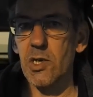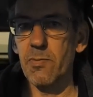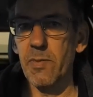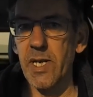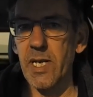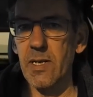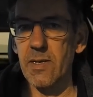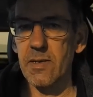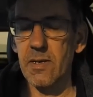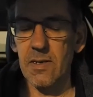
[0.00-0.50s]

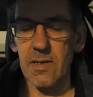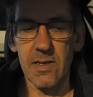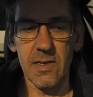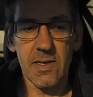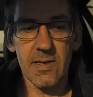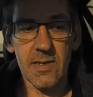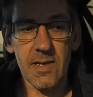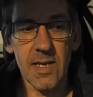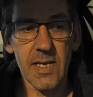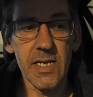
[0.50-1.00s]
spielt.
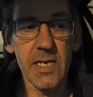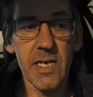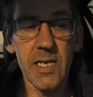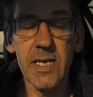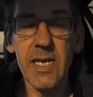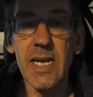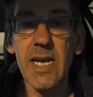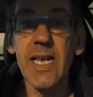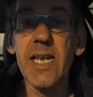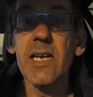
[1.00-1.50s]
Das
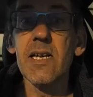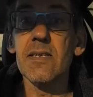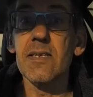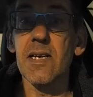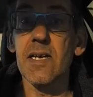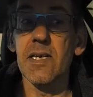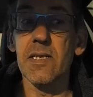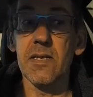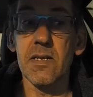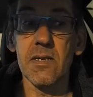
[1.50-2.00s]
gleiche die linke
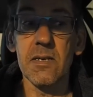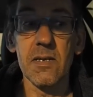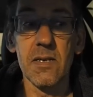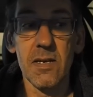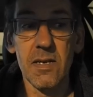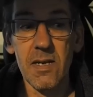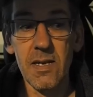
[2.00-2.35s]
Seite.